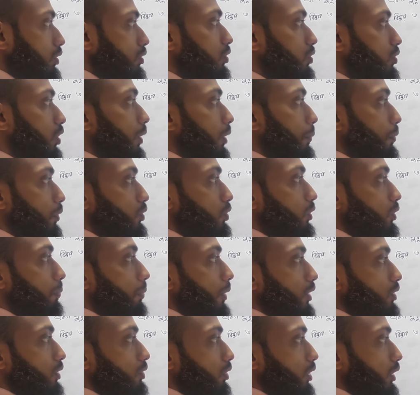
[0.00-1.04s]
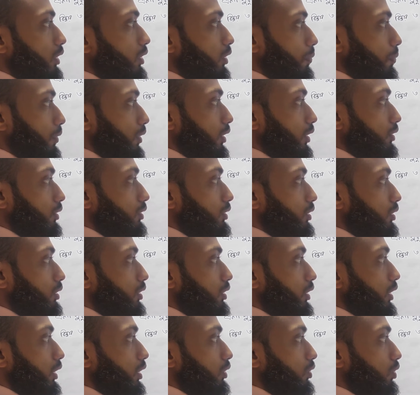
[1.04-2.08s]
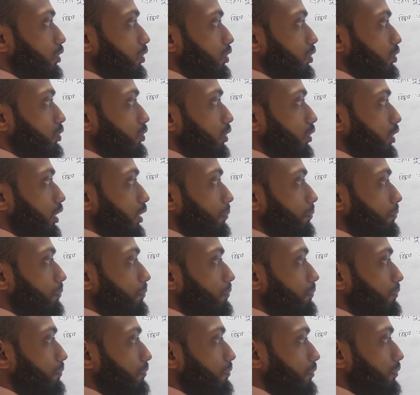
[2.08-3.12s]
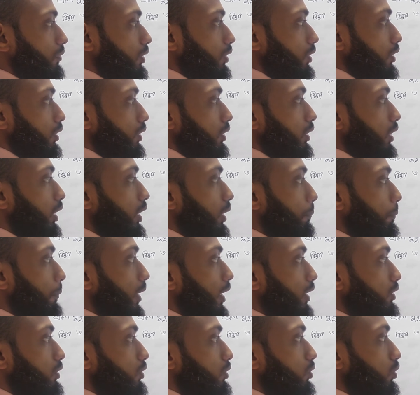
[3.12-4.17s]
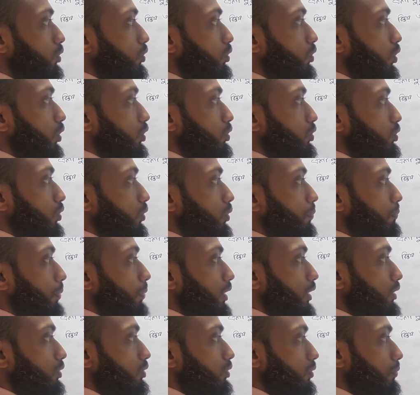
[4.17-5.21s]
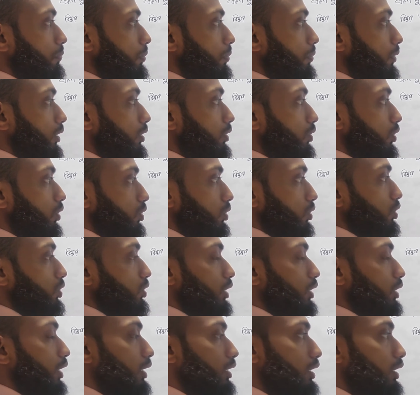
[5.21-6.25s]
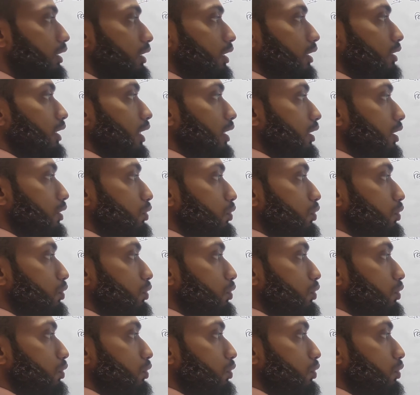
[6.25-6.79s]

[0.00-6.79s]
সরি প্রস্থ পাঁচ হলে এটা পাঁচ এটা দশ ধরলাম হুম তাহলে পাঁচ যোগ দশ যোগ পাঁচ যোগ দশ এই তিনটা চারটা